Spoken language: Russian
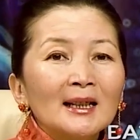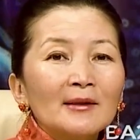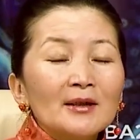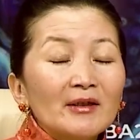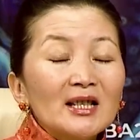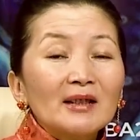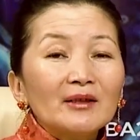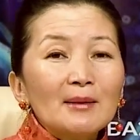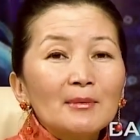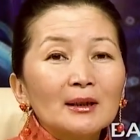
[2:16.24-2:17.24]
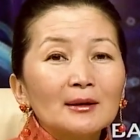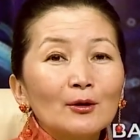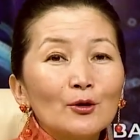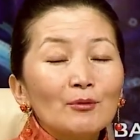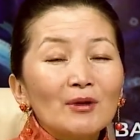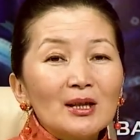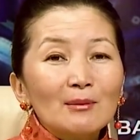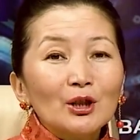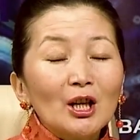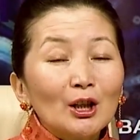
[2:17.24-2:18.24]
В советское время очень важно
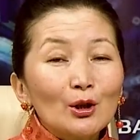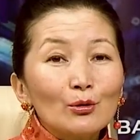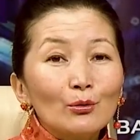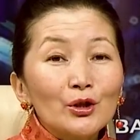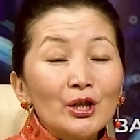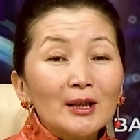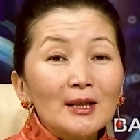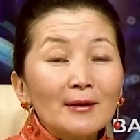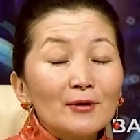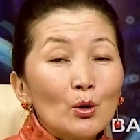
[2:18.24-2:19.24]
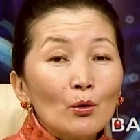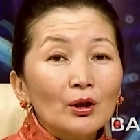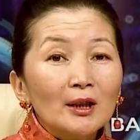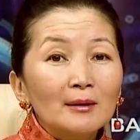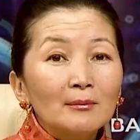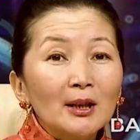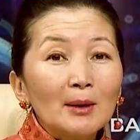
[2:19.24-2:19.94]
было хорошо учиться в школе,